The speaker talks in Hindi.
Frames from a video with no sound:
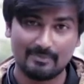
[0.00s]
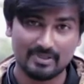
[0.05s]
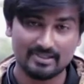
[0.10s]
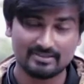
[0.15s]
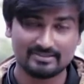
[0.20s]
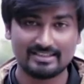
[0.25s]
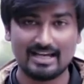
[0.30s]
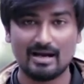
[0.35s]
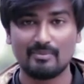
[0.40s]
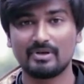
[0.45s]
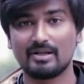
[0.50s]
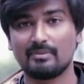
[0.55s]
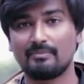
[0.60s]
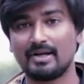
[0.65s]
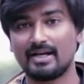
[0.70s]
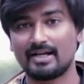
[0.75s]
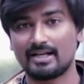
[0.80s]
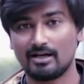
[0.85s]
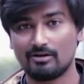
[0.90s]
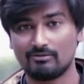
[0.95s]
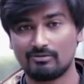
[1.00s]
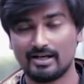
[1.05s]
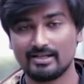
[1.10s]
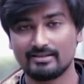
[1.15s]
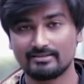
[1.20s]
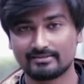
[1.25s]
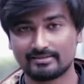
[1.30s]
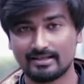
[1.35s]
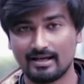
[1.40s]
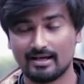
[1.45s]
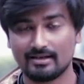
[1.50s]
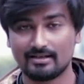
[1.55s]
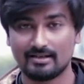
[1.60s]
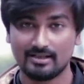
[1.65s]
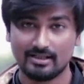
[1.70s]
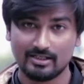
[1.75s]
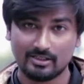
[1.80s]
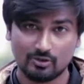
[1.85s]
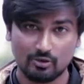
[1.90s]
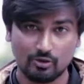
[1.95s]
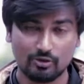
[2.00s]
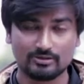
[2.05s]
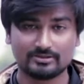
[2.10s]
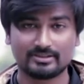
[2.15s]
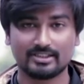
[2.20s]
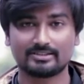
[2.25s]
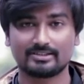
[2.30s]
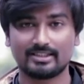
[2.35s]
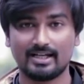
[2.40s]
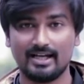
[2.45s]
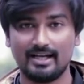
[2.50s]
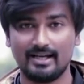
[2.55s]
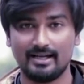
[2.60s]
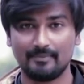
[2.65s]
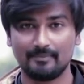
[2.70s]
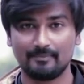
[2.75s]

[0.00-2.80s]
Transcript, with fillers: आपके सामने बैठा हुआ इंसान खोल सकता है